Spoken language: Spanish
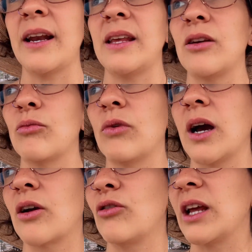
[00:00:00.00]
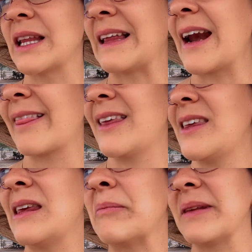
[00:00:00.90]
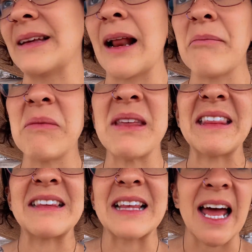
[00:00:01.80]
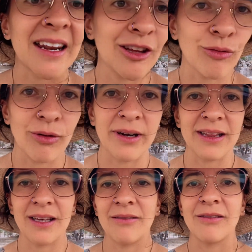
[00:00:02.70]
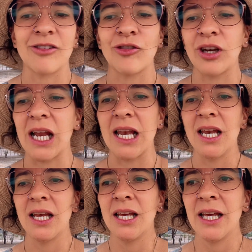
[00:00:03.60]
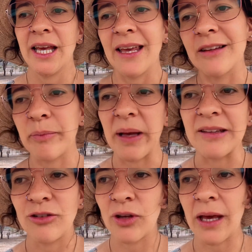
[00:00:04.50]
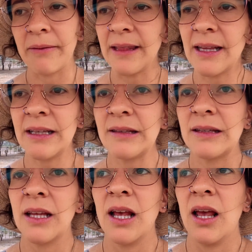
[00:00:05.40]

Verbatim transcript: y como a conectarte y empezar a mimetizarte o volverte uno con el espacio que habitas,